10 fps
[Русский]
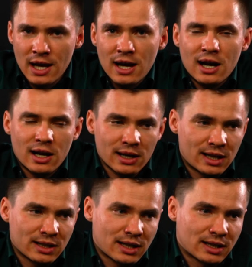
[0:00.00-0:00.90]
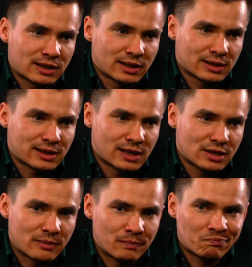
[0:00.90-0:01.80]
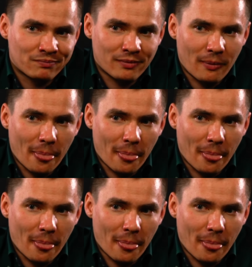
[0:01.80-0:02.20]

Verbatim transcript: А органика это, так скажем,